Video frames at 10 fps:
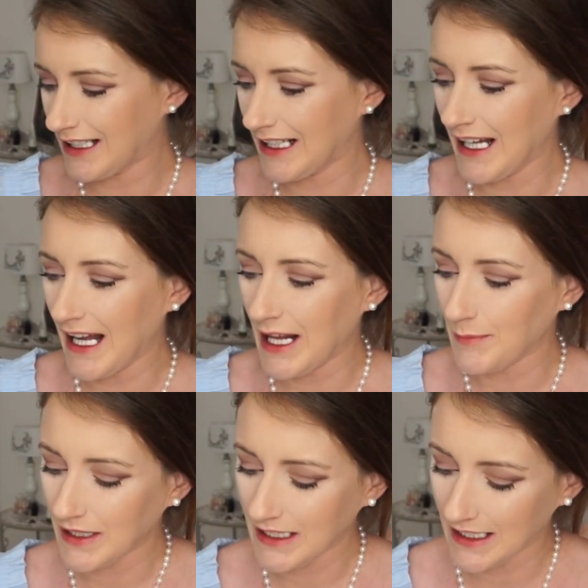et elle
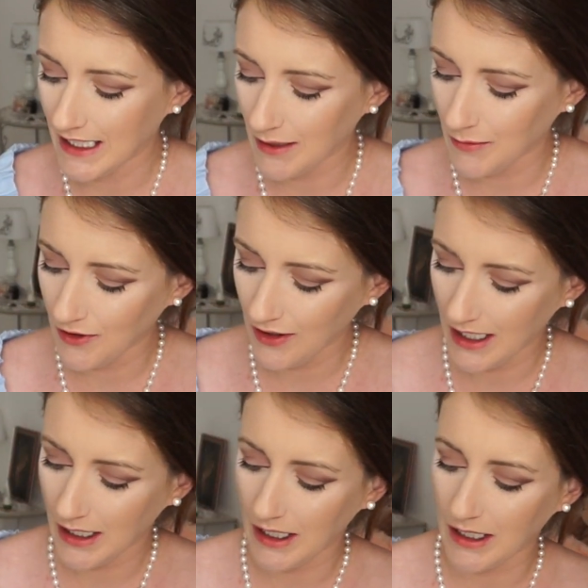a pris
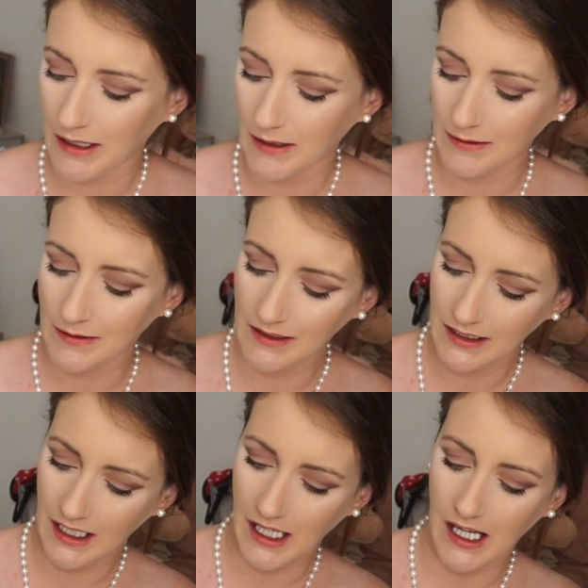également un,
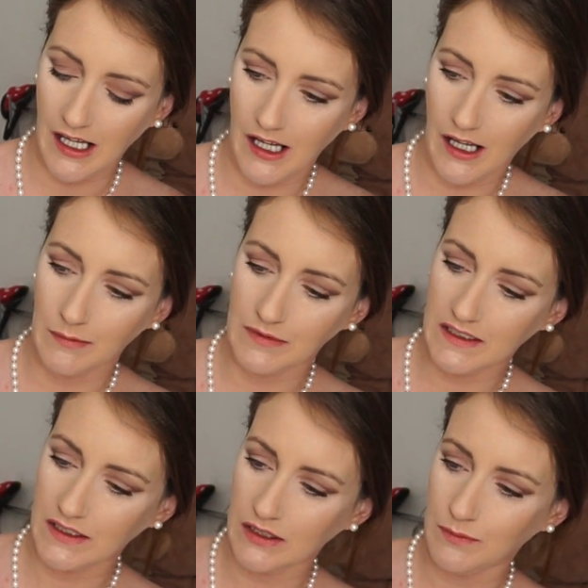un
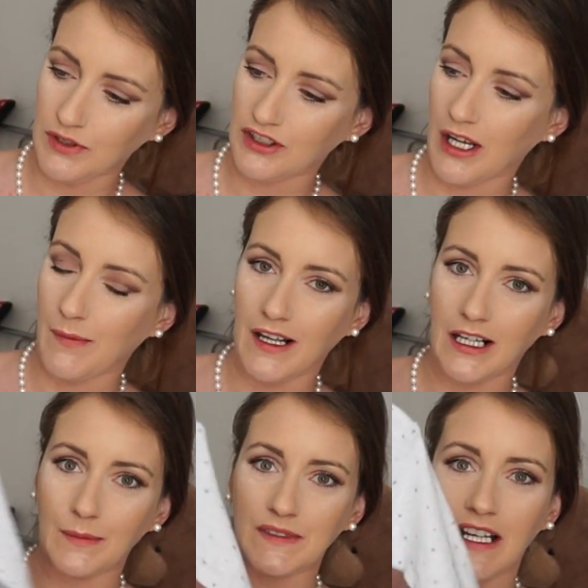petit pyjama
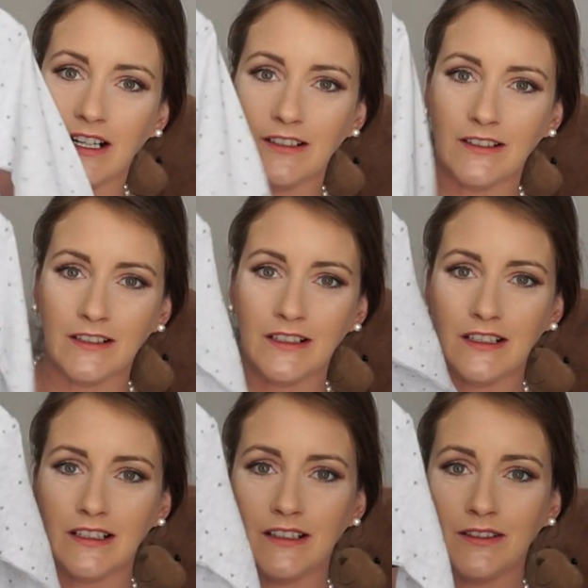comme ça.
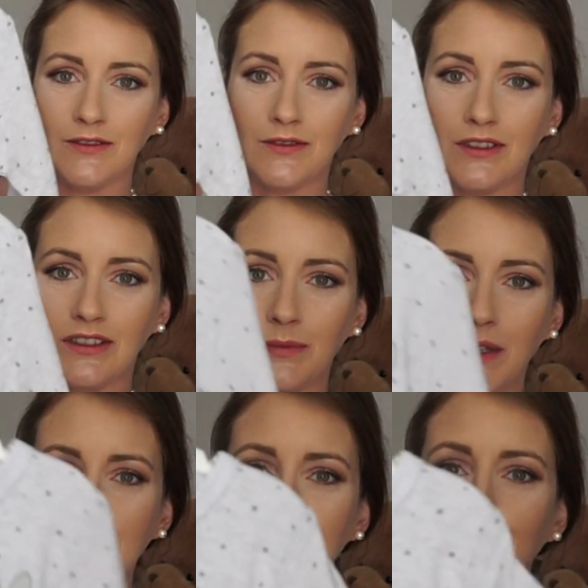Donc je sais
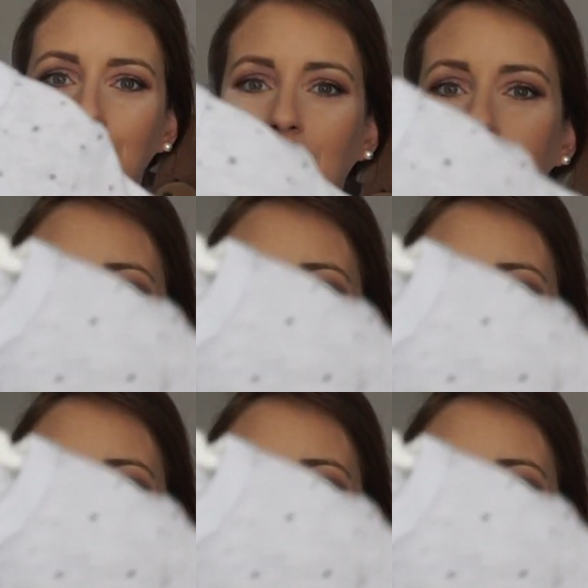pas si on voit